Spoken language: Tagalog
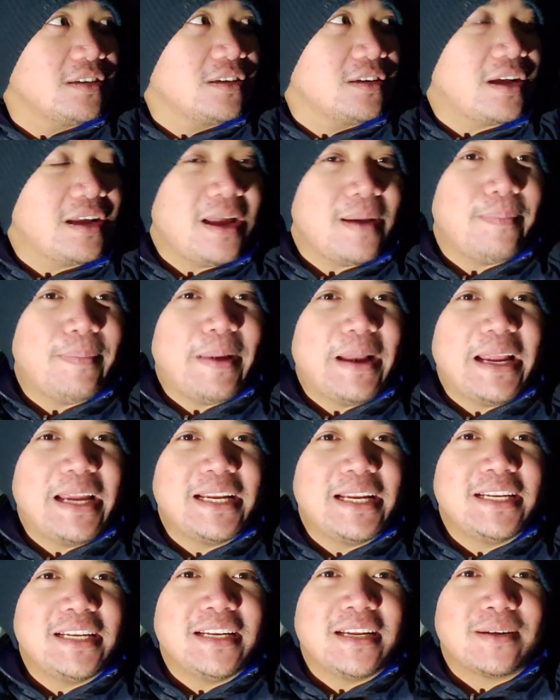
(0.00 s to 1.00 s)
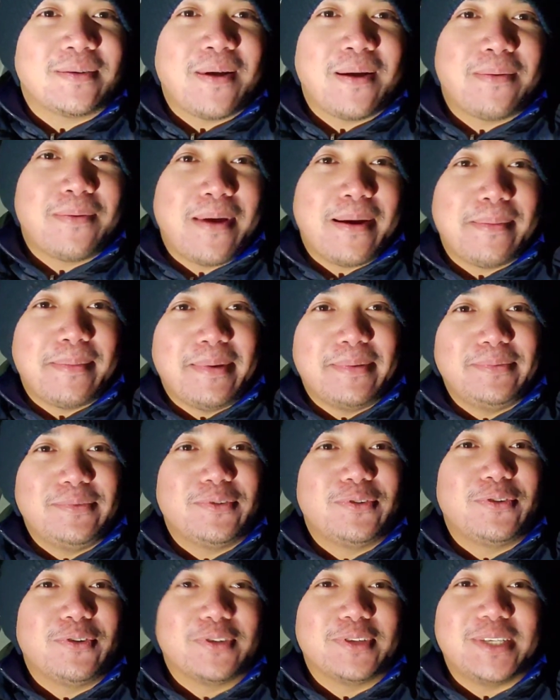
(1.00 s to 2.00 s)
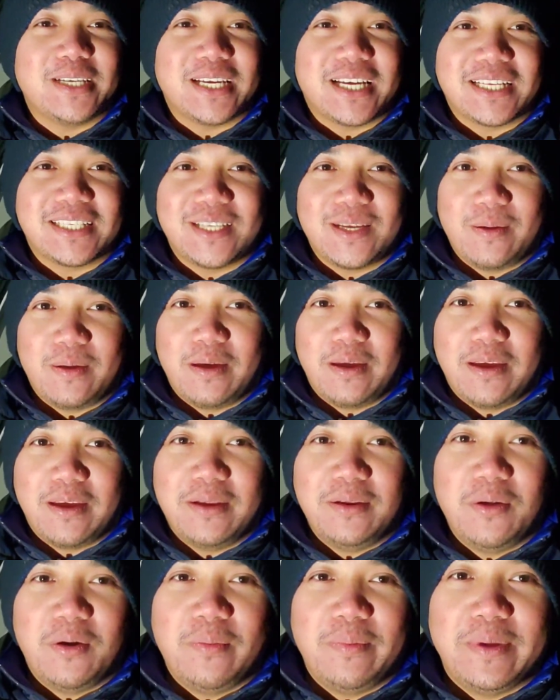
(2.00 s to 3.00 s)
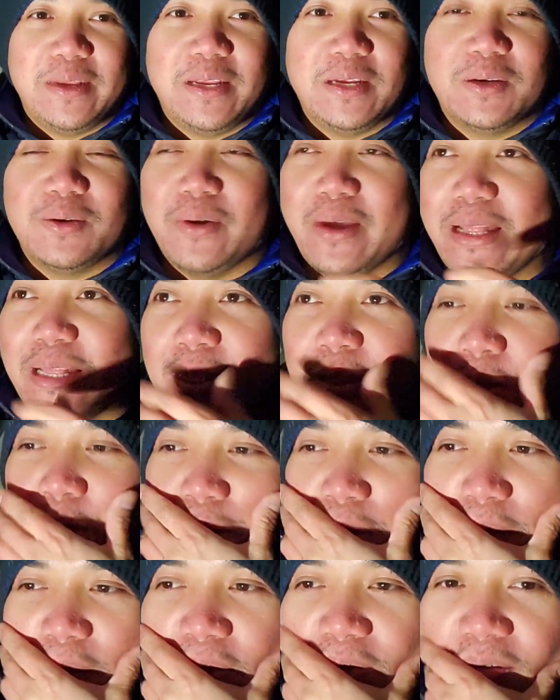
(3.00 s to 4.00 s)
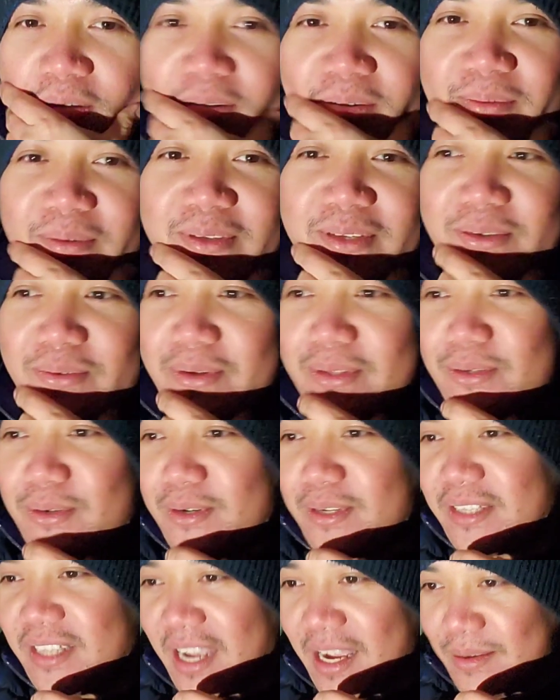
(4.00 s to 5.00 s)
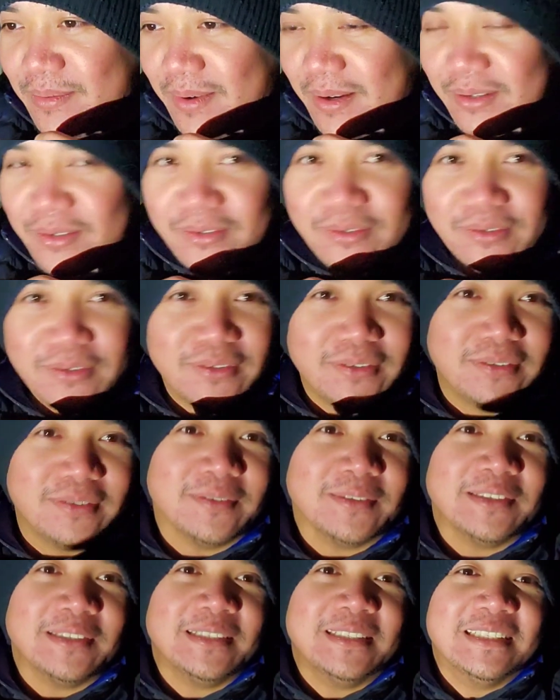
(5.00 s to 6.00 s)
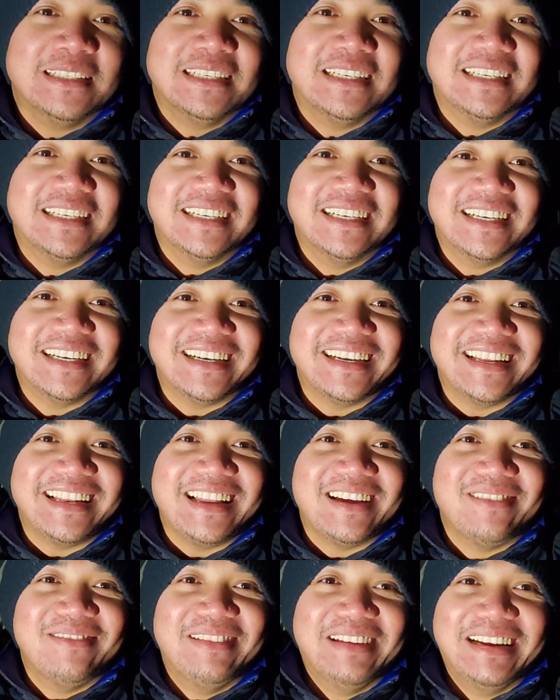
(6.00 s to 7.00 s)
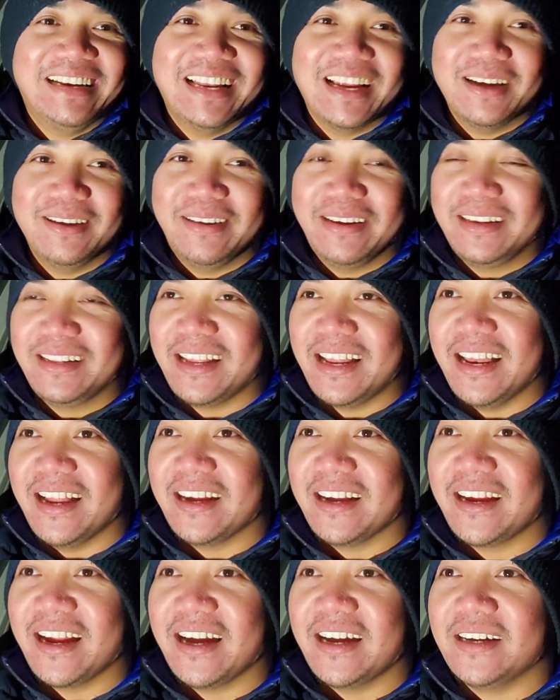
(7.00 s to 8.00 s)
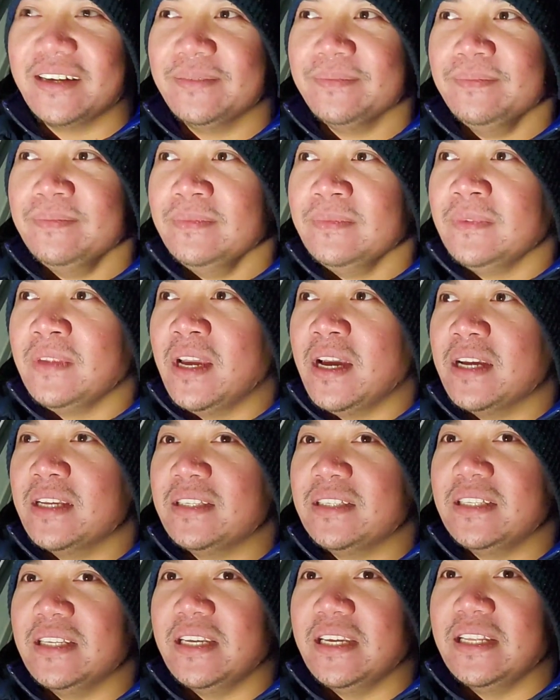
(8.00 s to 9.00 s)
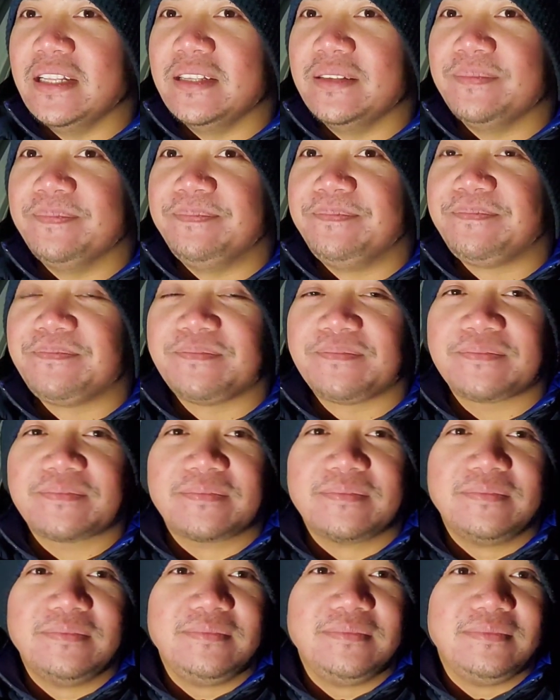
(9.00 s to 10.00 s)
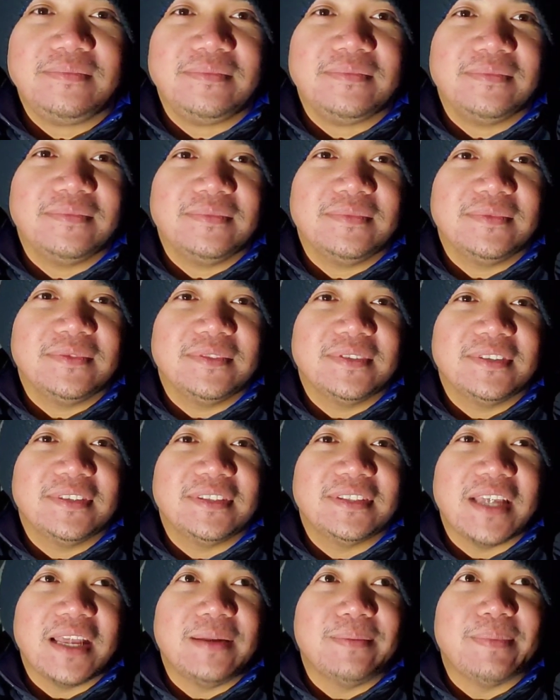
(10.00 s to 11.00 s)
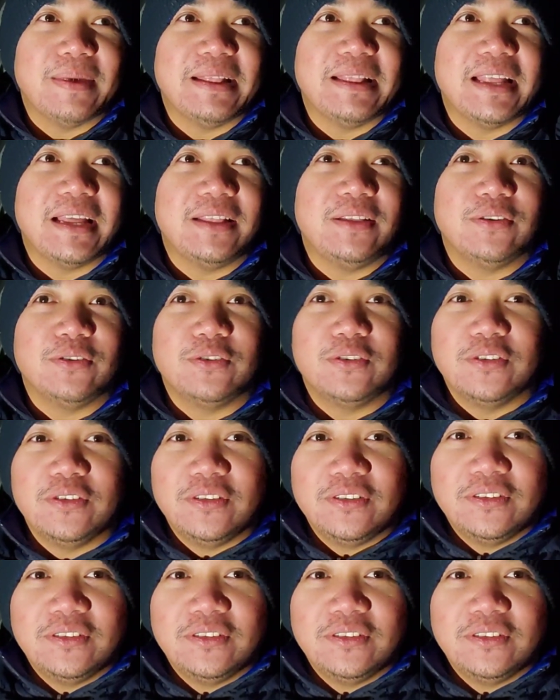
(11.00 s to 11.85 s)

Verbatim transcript: Kaya pa eh, hindi na nag-warm up yung kotse kasi eh, inopen yung window. So ito kasama ko. Ay, lamig, lamig talaga. As in. San banda? San banda doon.